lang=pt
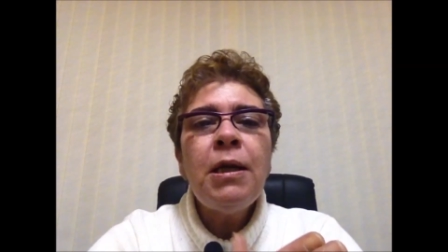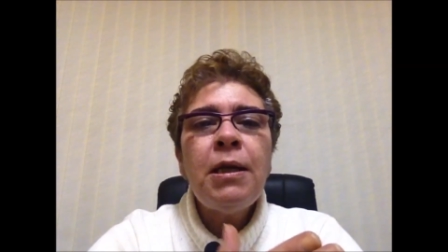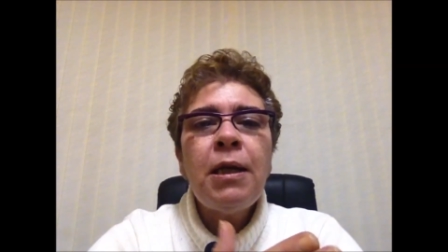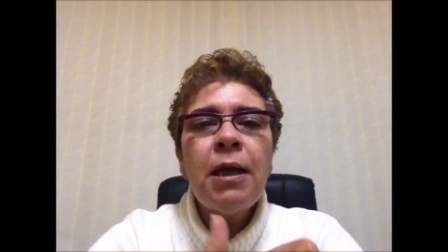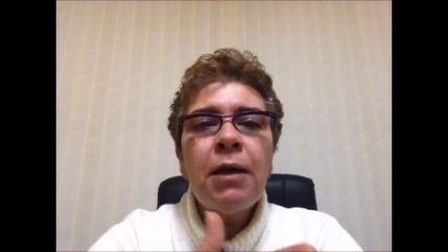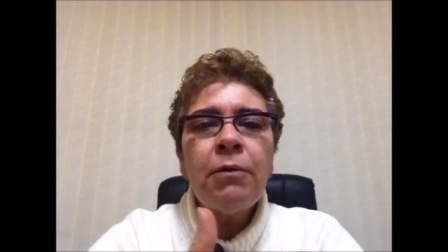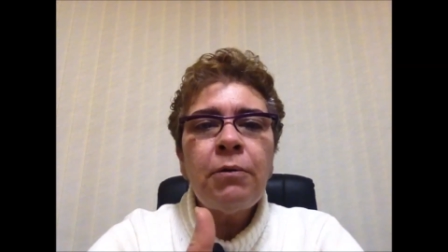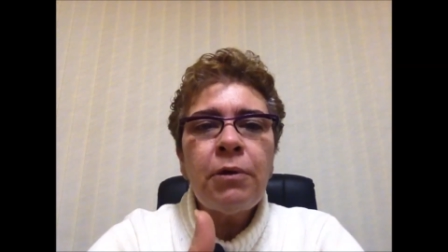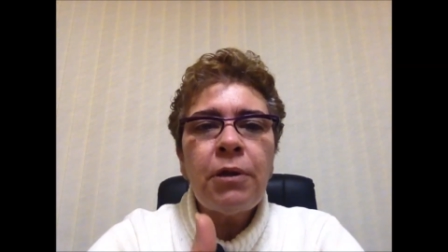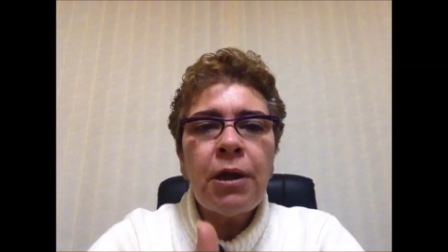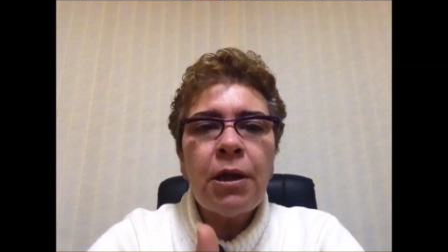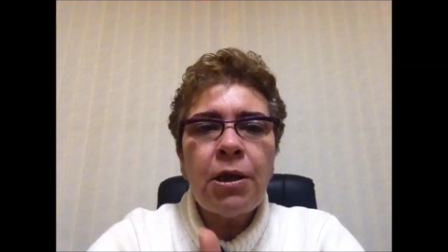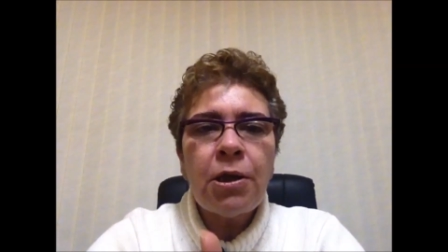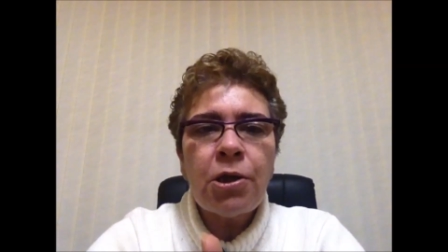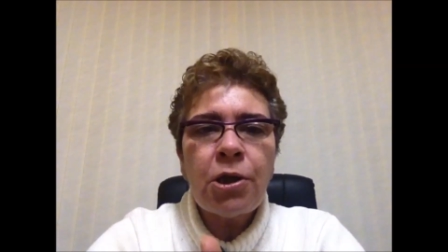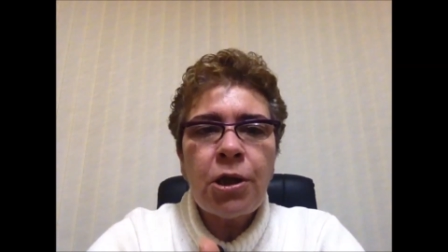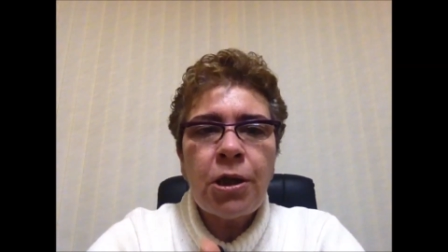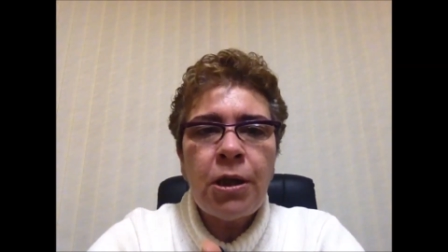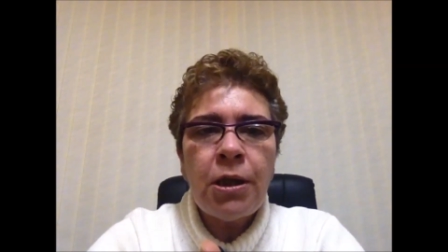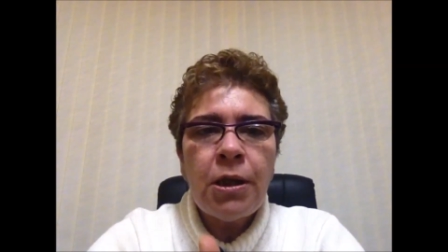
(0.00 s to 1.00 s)
não
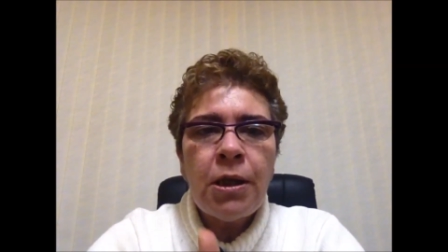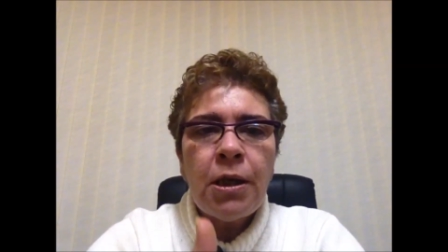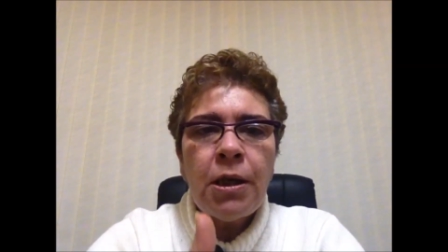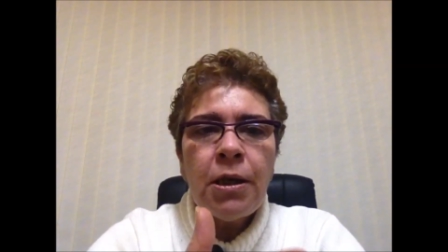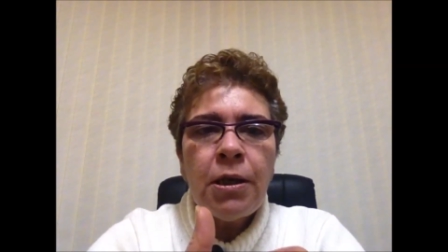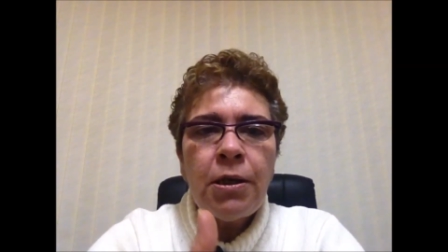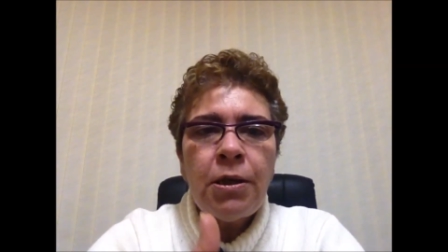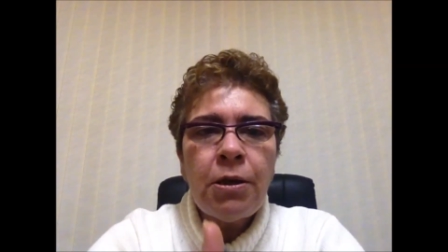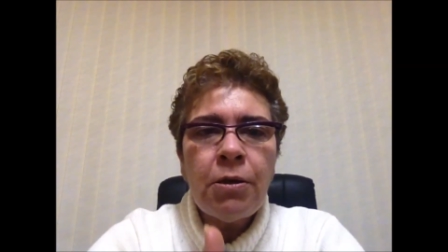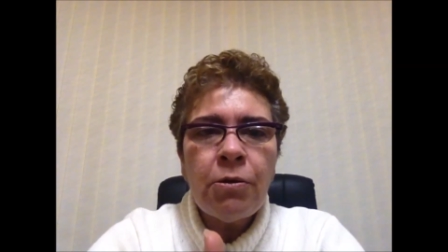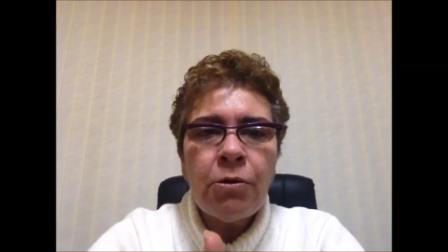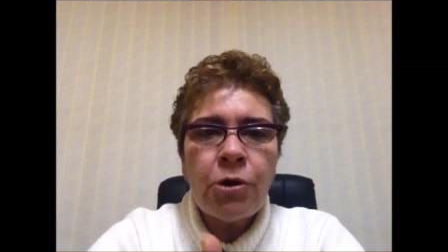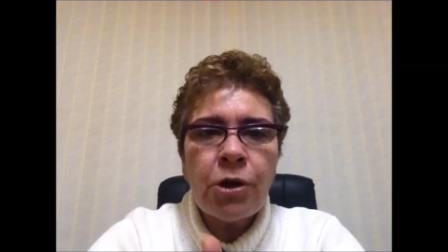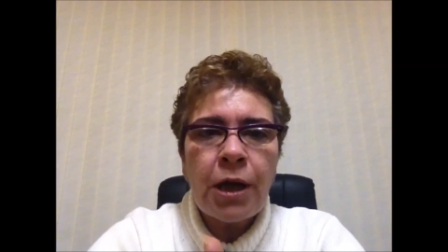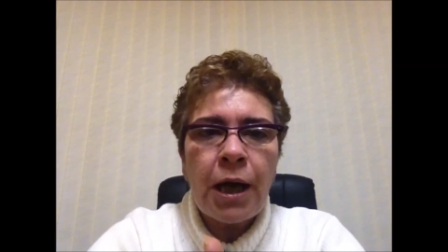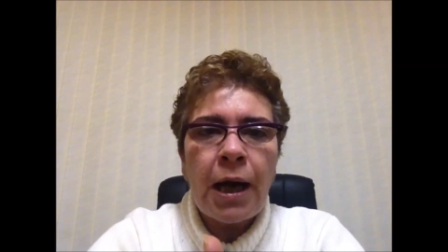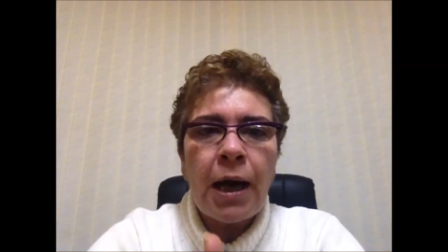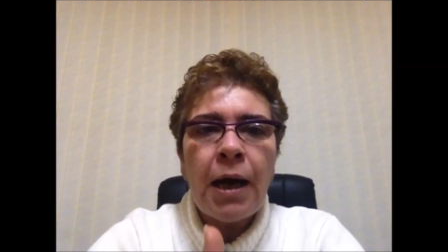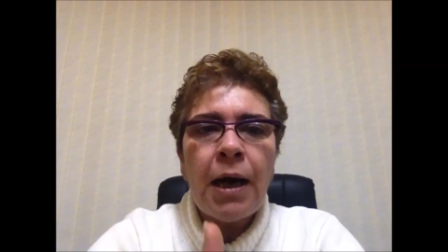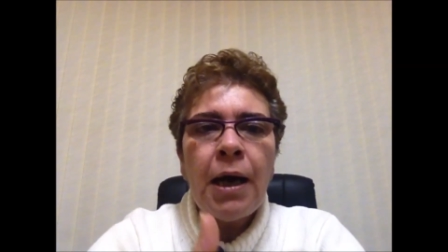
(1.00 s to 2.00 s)
deixe de
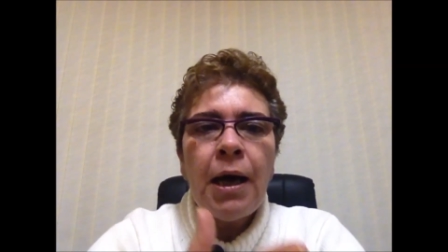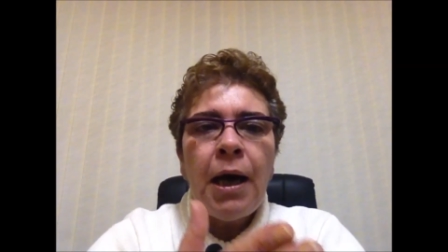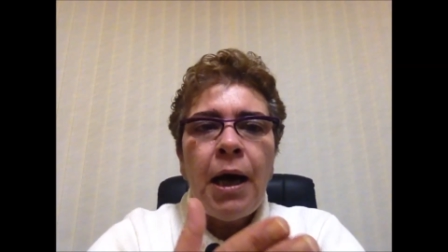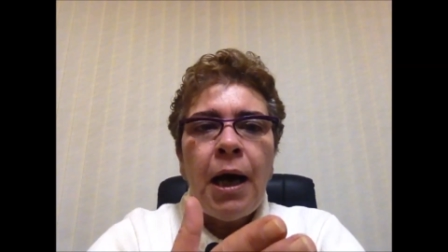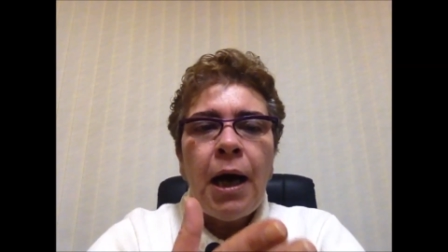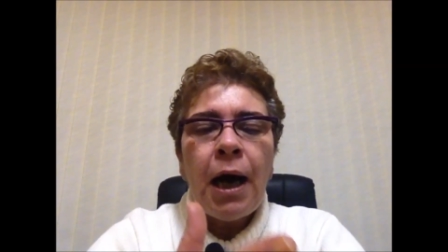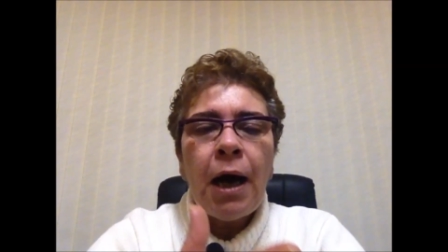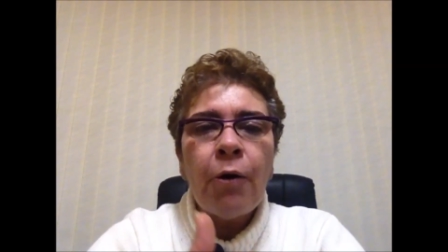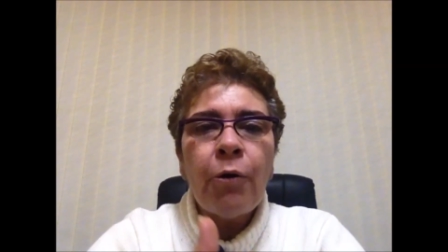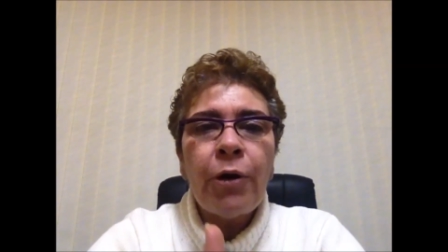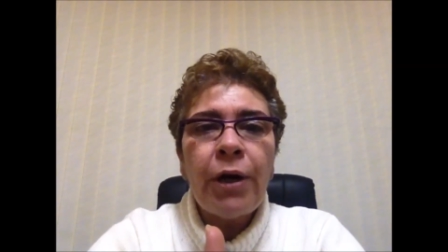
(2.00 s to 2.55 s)
usar a